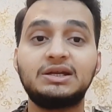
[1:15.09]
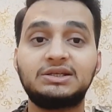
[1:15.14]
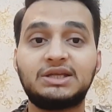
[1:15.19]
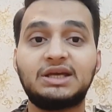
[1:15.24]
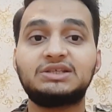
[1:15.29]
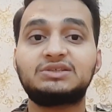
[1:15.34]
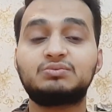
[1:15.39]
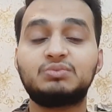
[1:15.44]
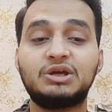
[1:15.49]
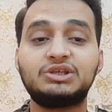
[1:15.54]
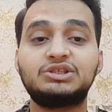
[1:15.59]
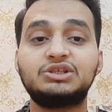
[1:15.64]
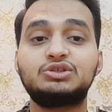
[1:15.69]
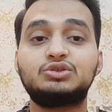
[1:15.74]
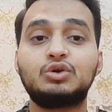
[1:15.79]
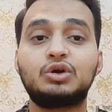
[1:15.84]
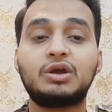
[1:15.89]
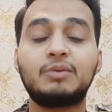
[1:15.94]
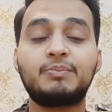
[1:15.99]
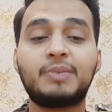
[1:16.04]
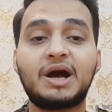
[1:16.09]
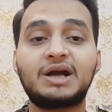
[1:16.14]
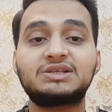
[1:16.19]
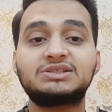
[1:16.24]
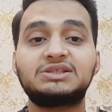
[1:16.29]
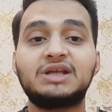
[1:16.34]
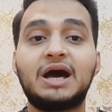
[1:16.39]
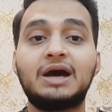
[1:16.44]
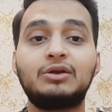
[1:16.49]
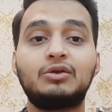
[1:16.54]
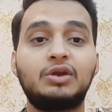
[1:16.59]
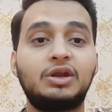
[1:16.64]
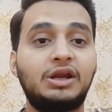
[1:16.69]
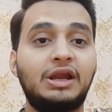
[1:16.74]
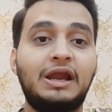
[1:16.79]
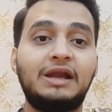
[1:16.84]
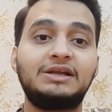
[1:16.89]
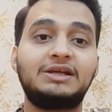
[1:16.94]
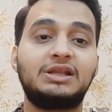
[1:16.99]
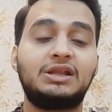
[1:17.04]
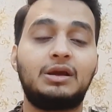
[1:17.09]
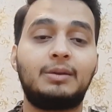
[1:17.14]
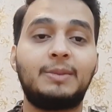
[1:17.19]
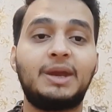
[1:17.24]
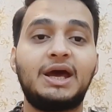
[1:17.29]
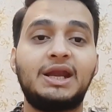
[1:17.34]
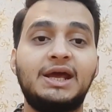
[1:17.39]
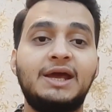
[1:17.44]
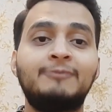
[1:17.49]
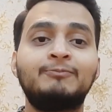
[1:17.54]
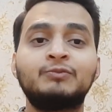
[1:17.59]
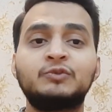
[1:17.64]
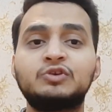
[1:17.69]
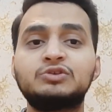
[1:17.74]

टेस्ट मैचेस जो कि पाकिस्तान और इंग्लैंड के दरमियान है